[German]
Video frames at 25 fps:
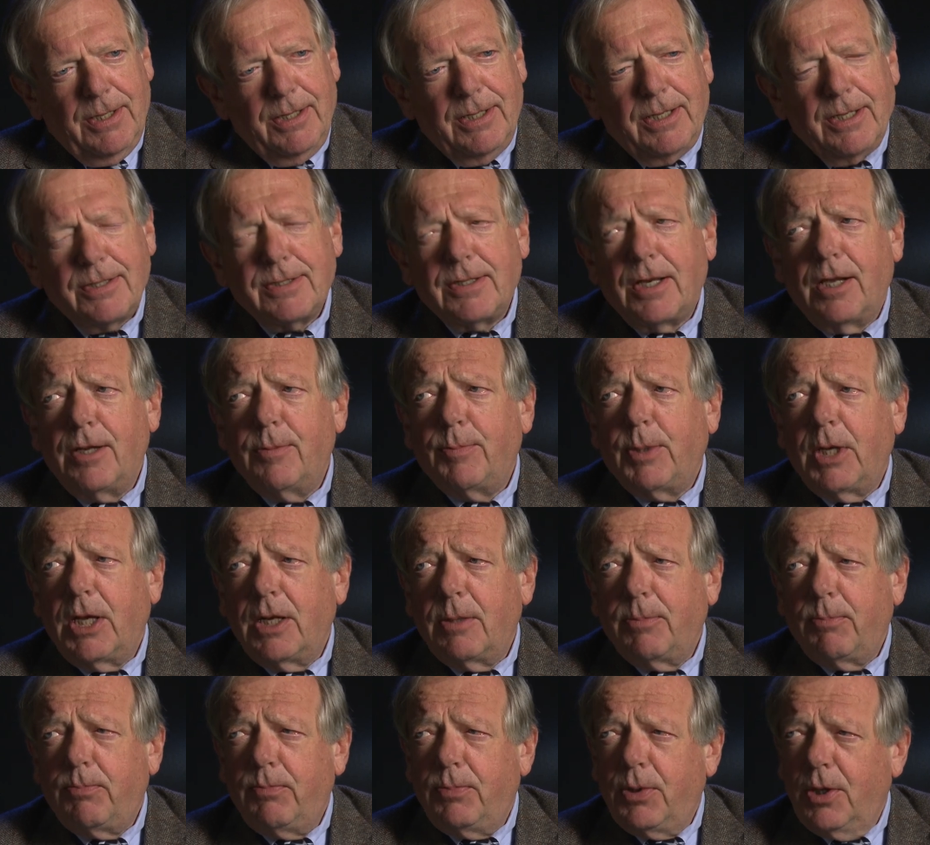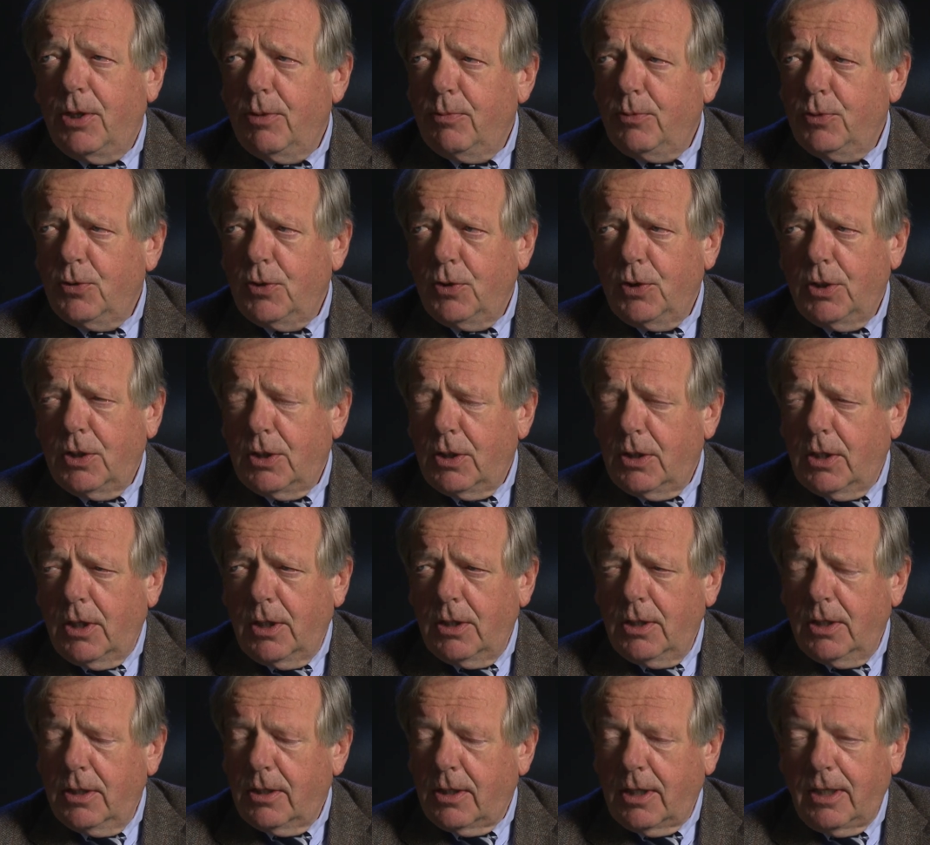Deshalb habe hab ich eine
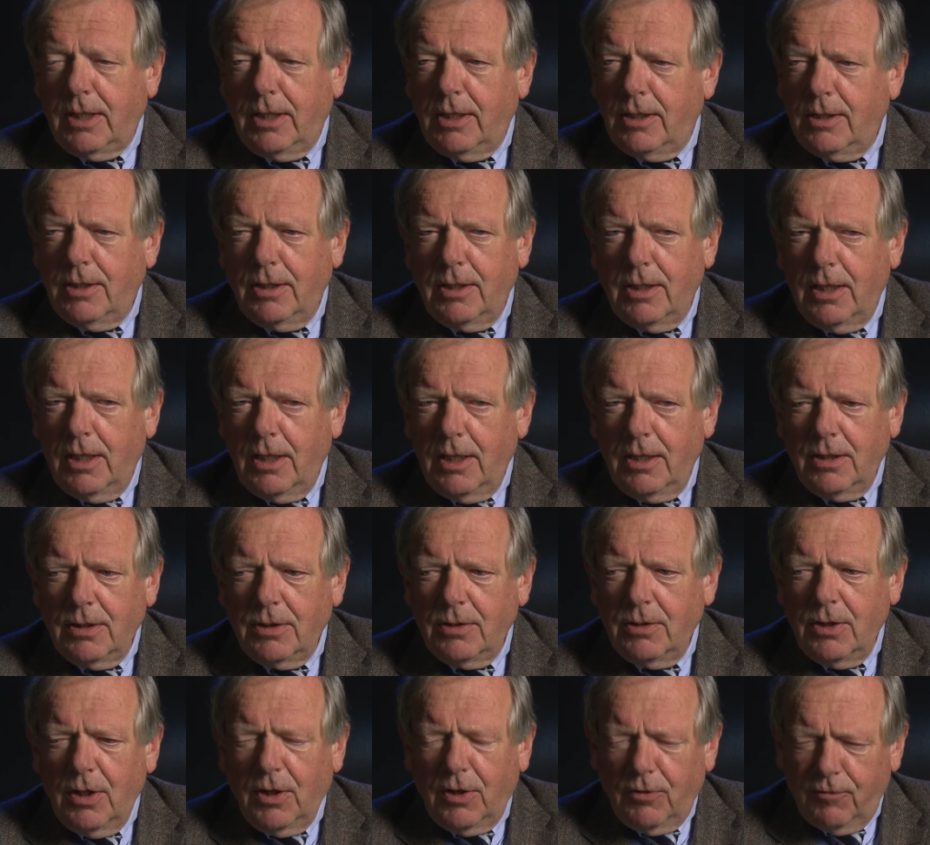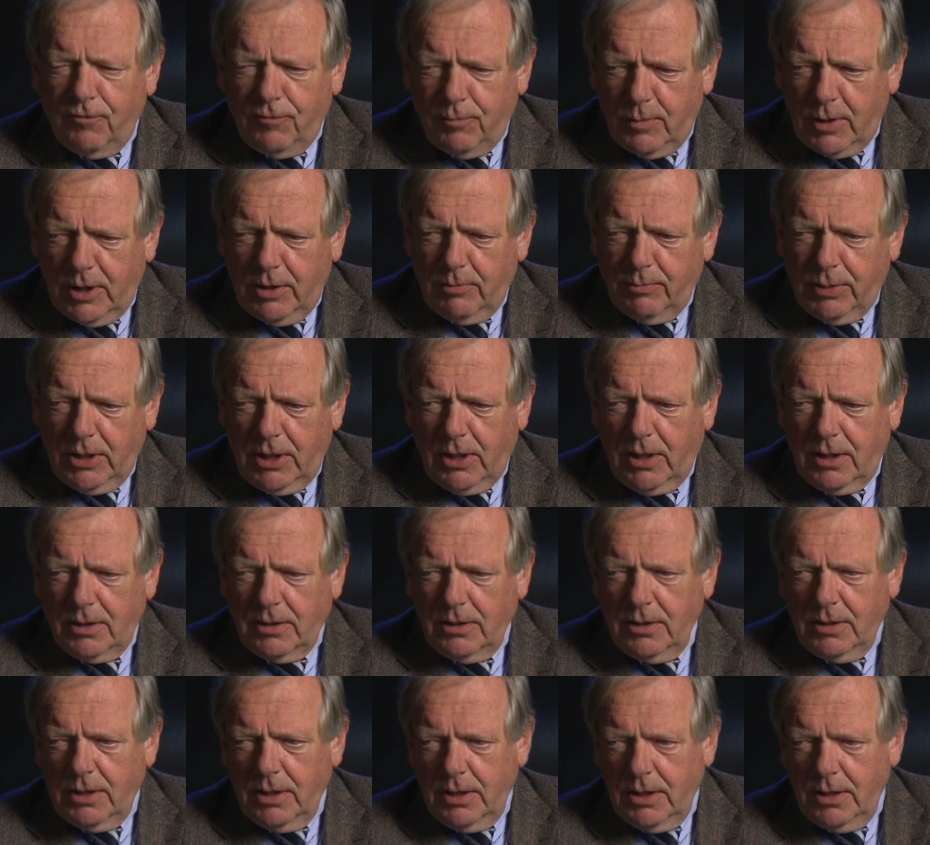kleine Rede gehalten auf mein
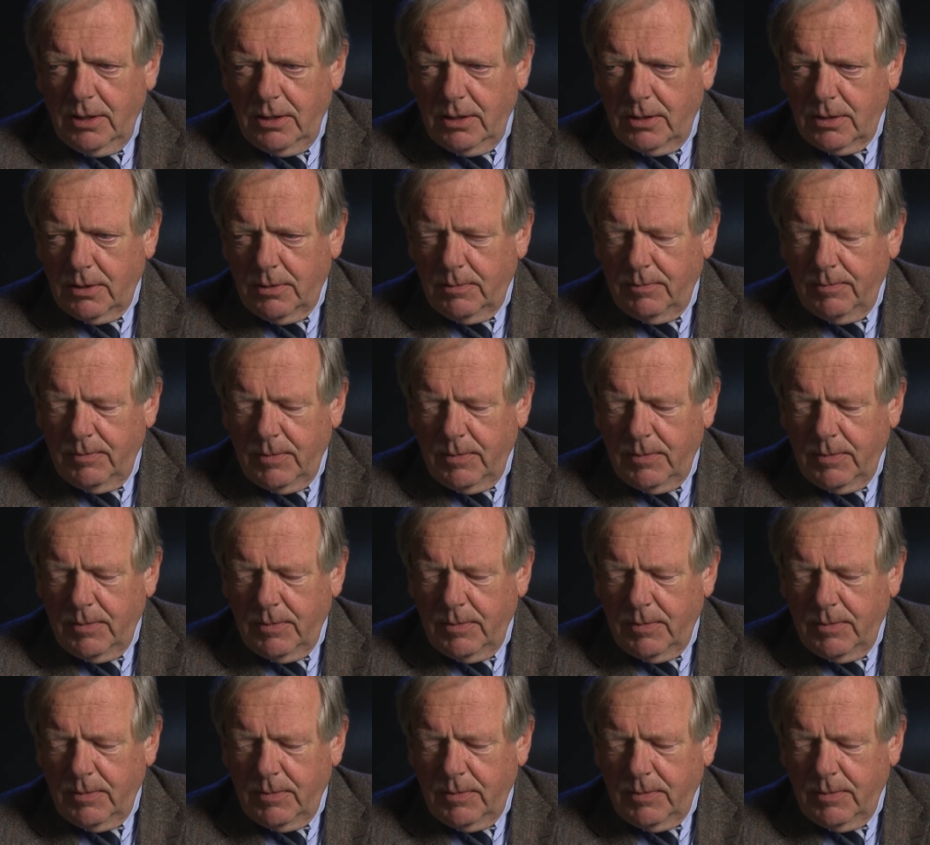Patenkind.